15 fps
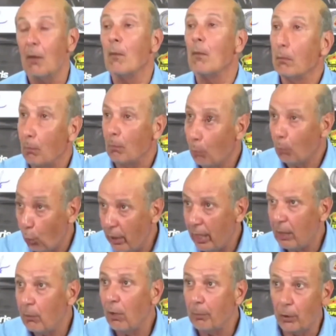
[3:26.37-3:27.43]

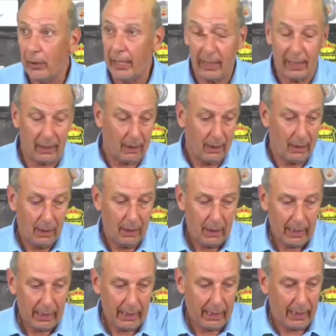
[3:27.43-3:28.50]
Vuelvo a poner
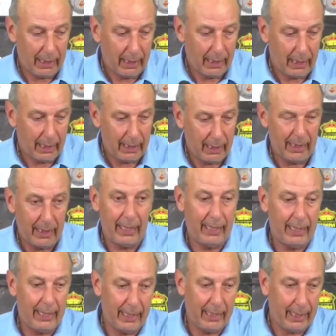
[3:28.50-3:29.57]
en el, en
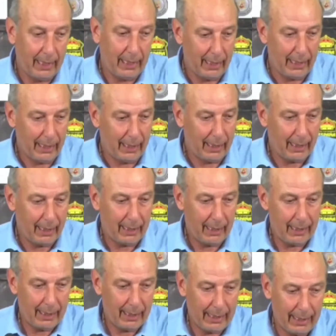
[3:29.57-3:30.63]
el
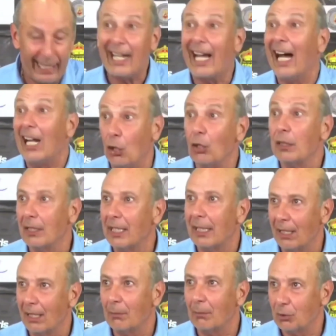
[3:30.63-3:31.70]
escalón que
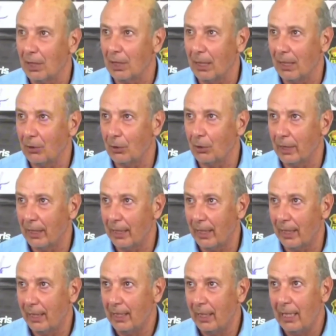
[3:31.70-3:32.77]
estábamos hablando de
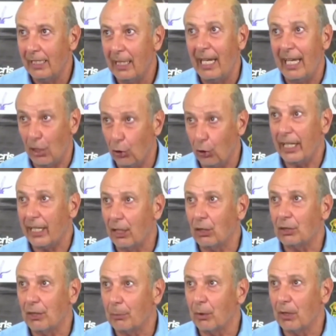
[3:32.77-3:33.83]
errores que no
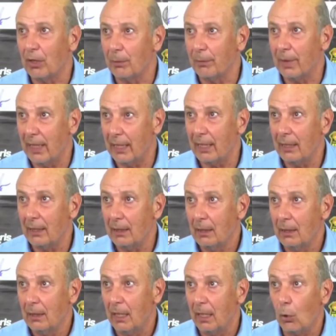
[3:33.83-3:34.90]
se pueden cometer,
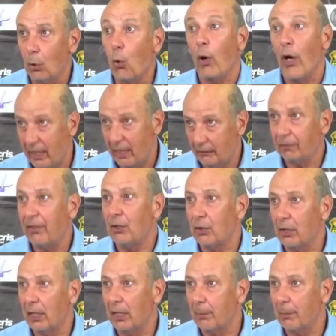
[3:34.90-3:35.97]
jugar en inferioridad
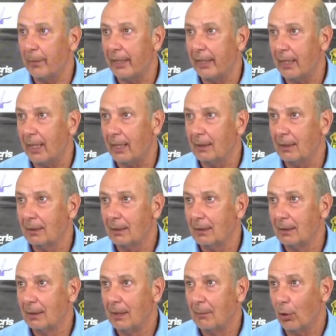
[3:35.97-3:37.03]
numérica.
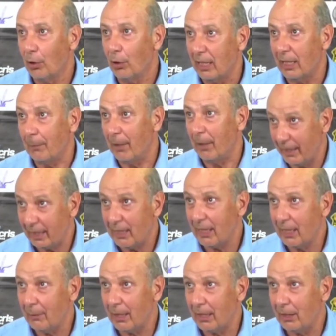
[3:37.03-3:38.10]
Porque te perdiste este
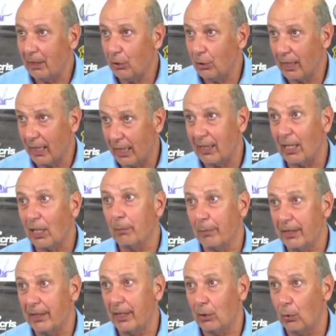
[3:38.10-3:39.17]
partido, dejaste a
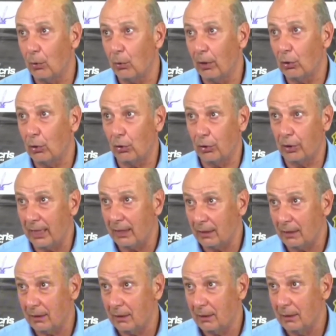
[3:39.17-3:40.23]
compañeros jugando con 10,
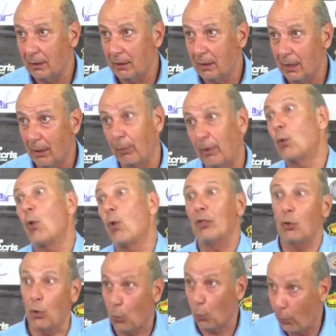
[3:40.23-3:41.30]
después jugando
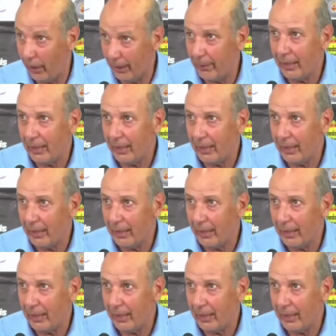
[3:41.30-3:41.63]
con 9,